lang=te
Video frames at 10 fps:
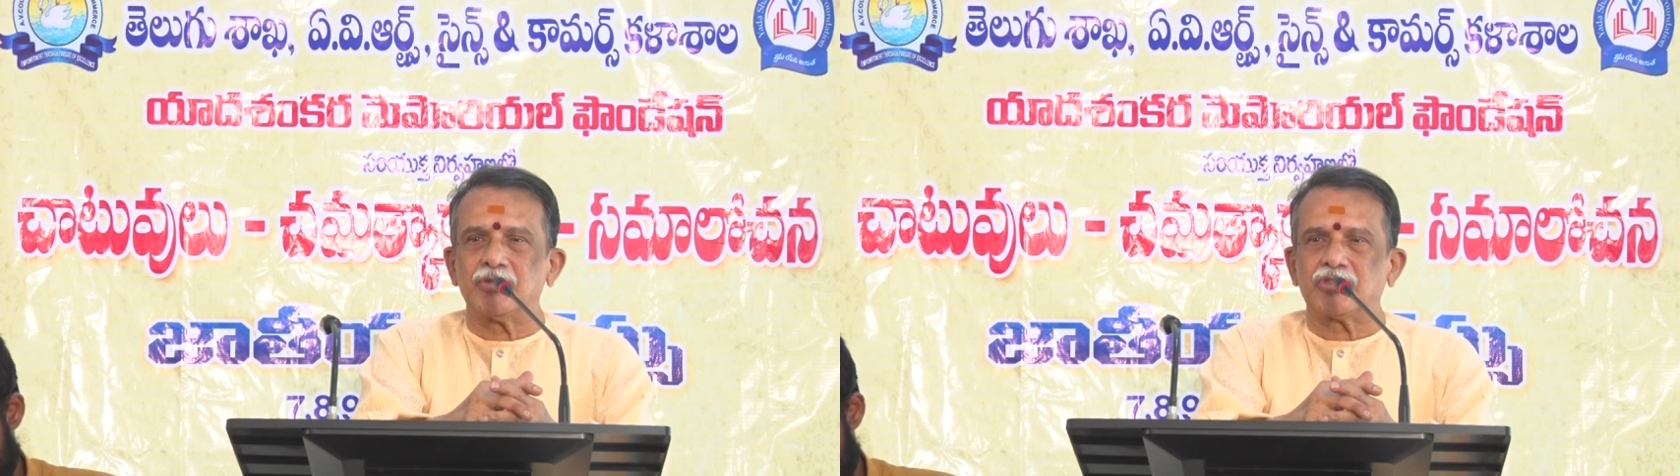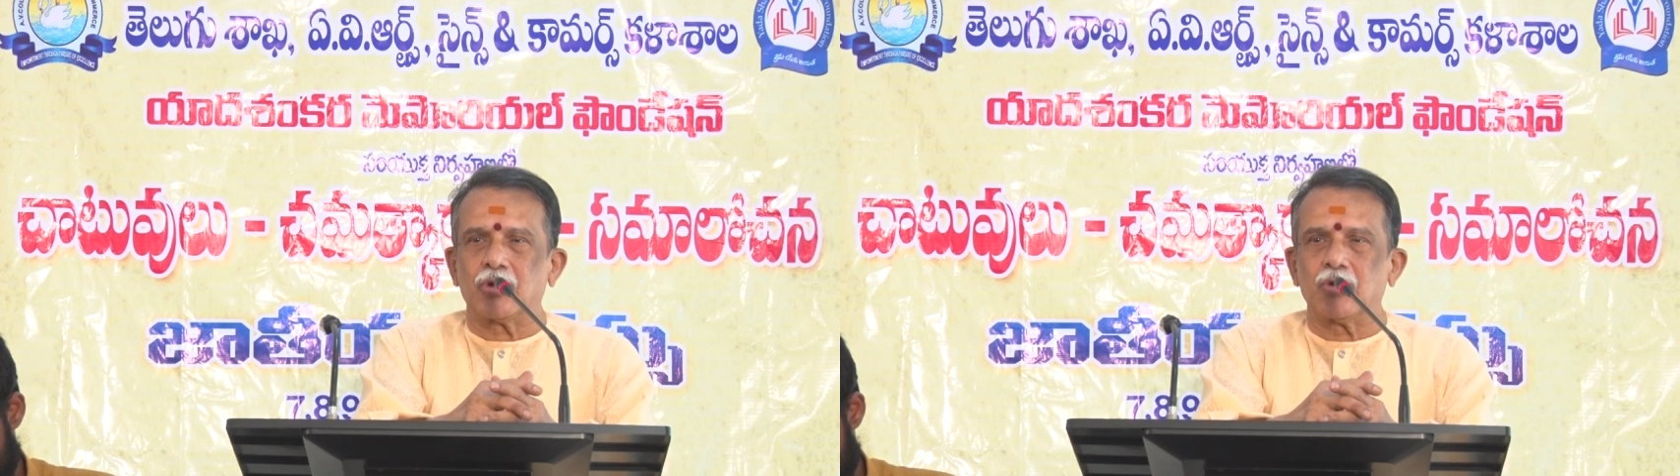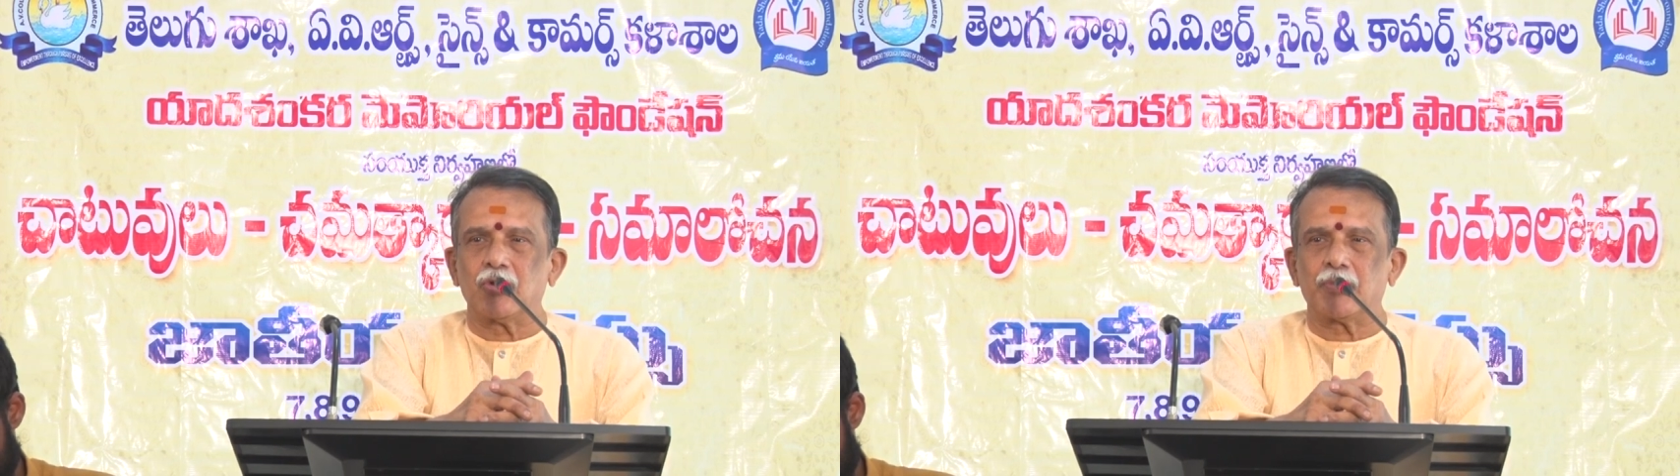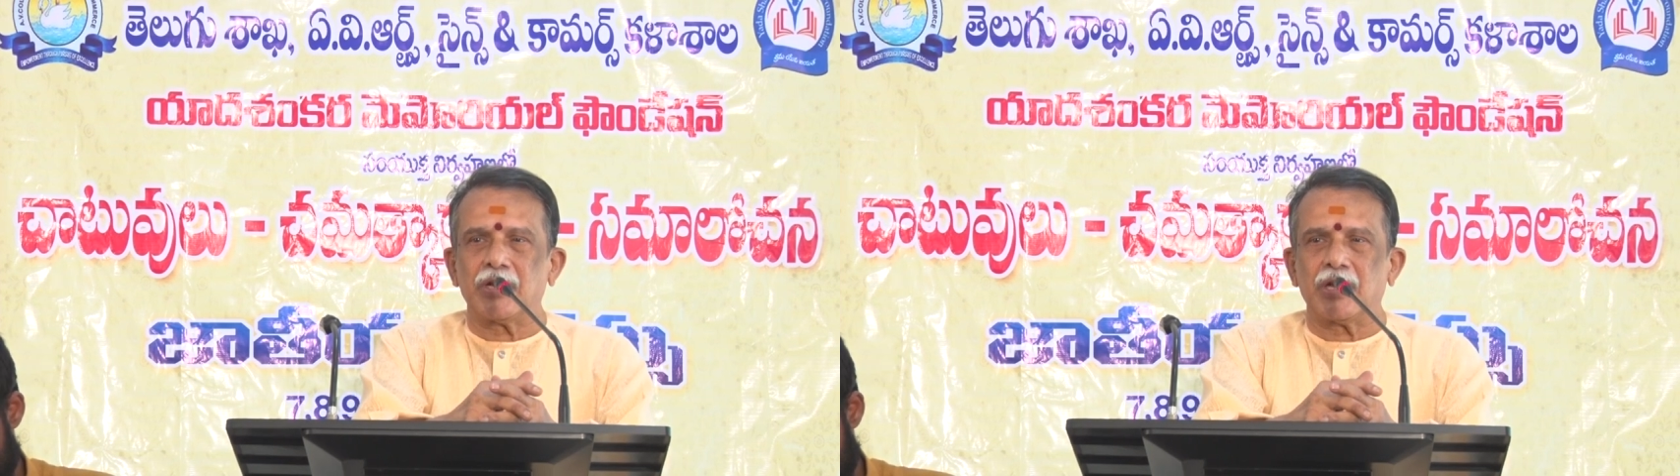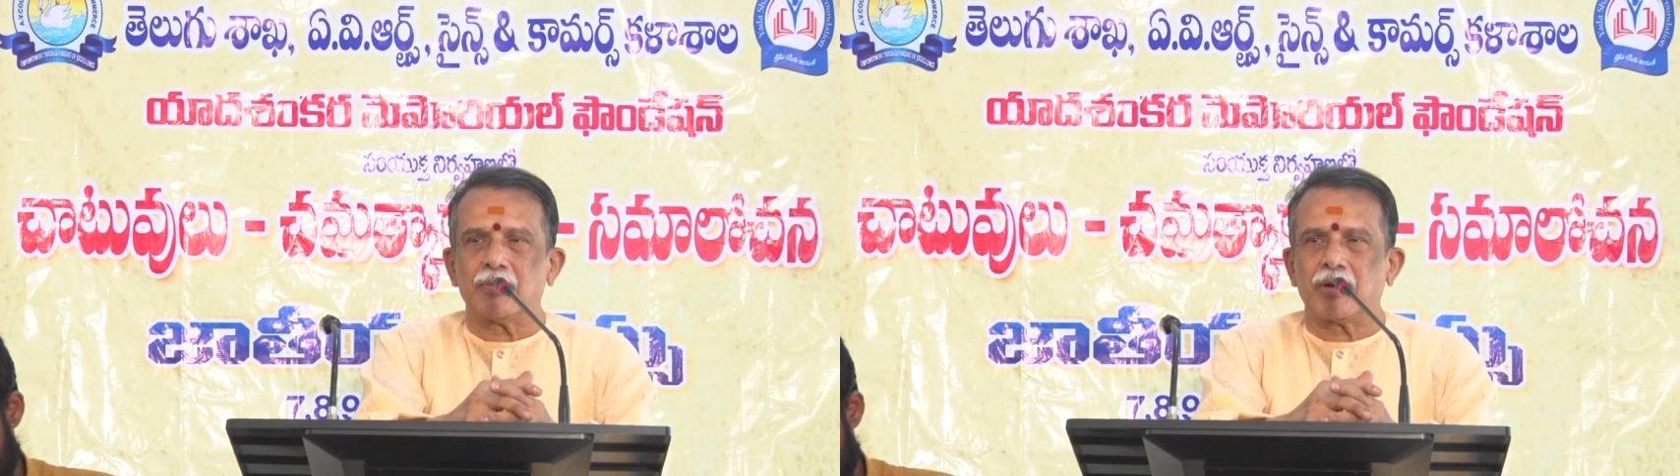మిత్రులు
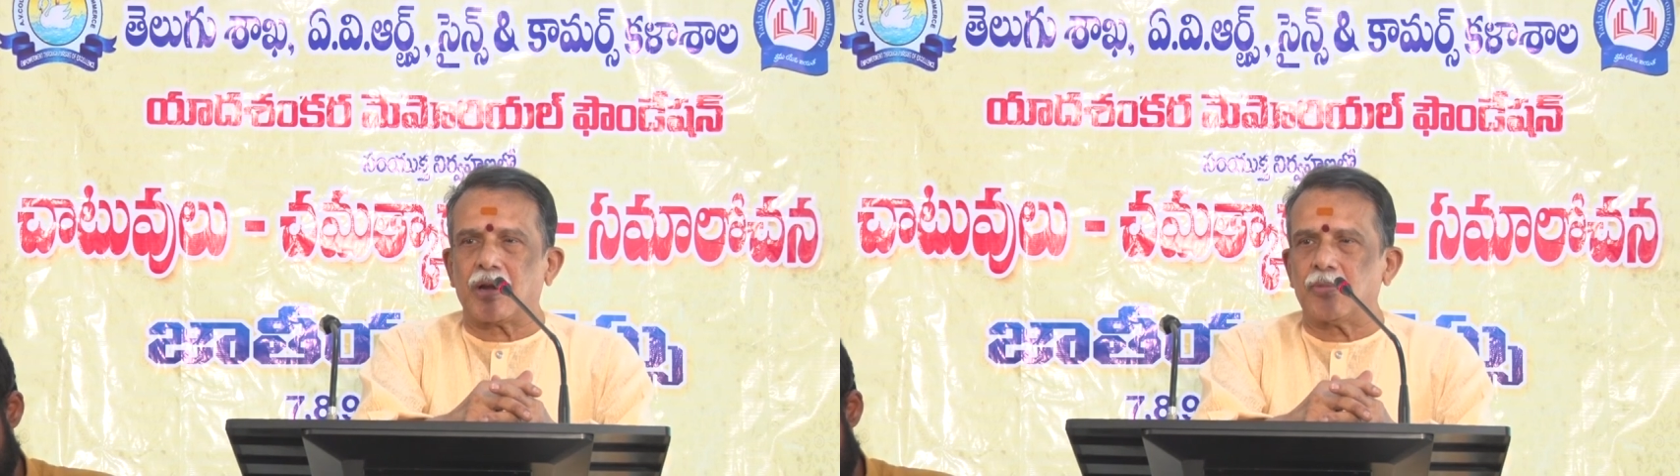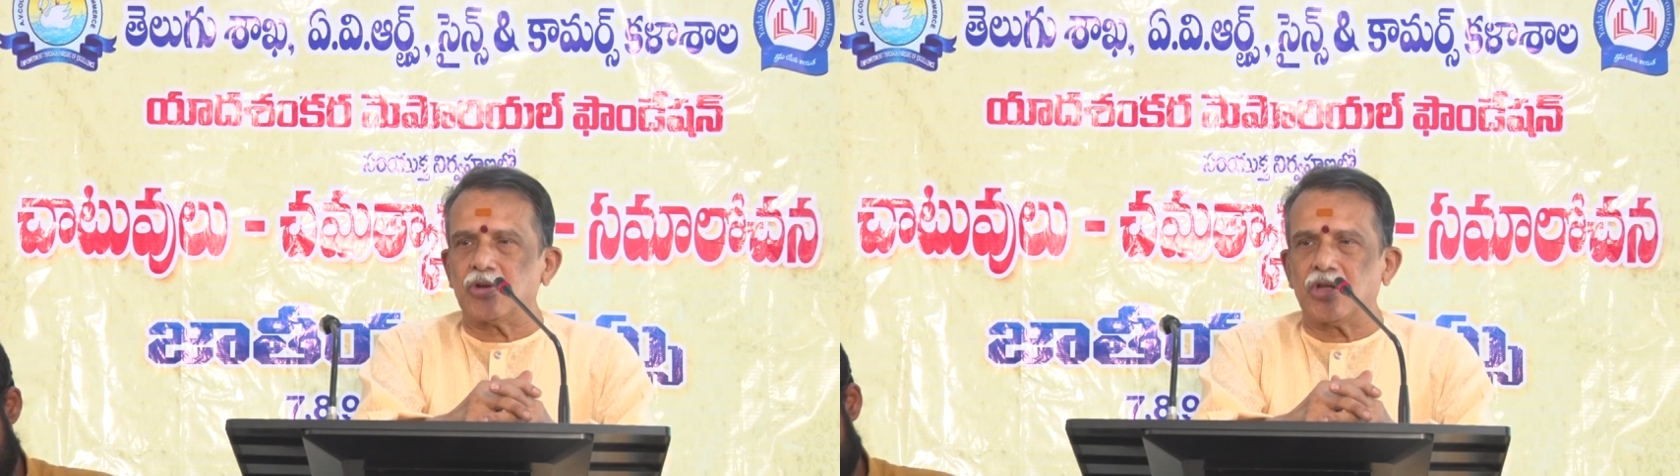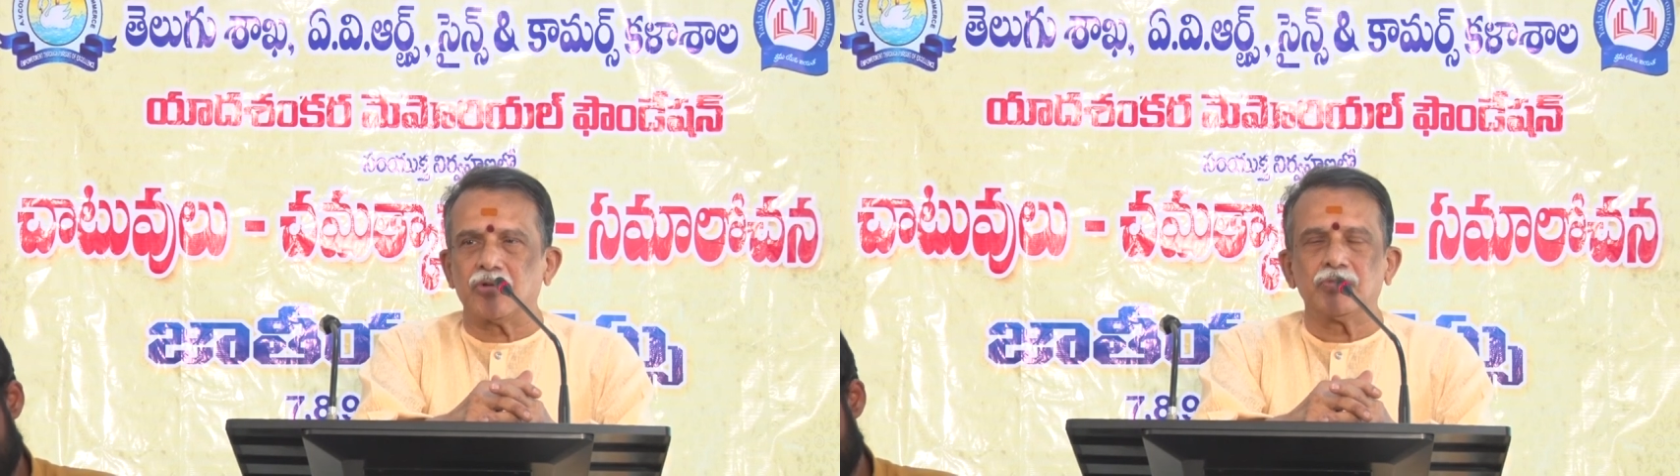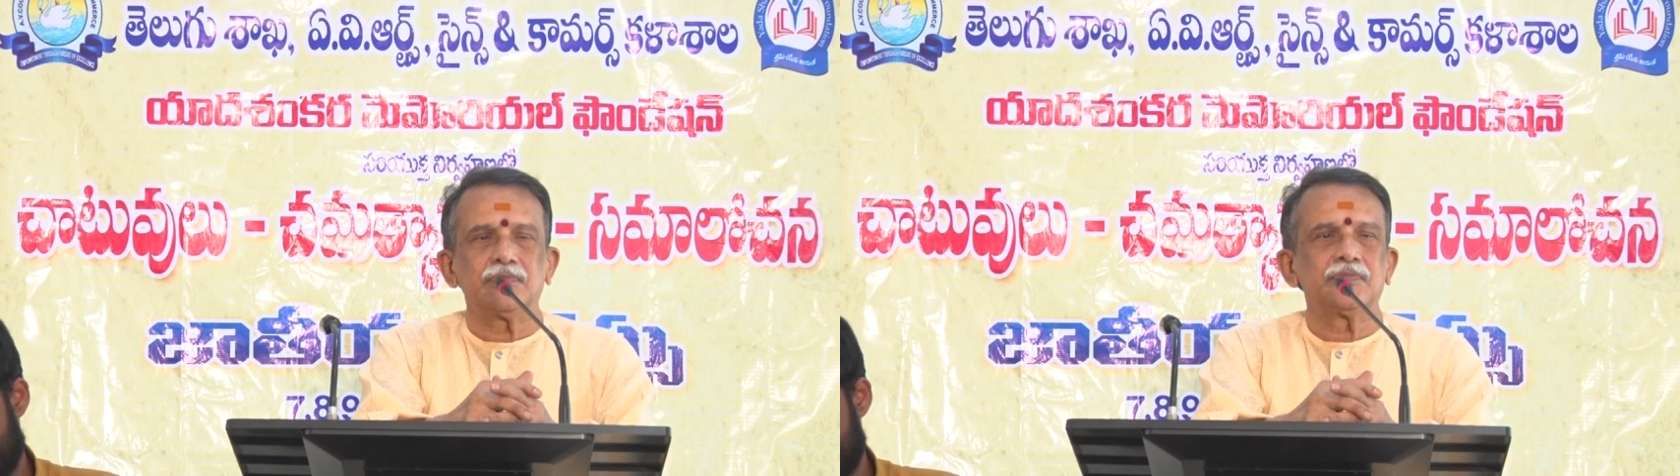పిల్లల మఠరాములు గారు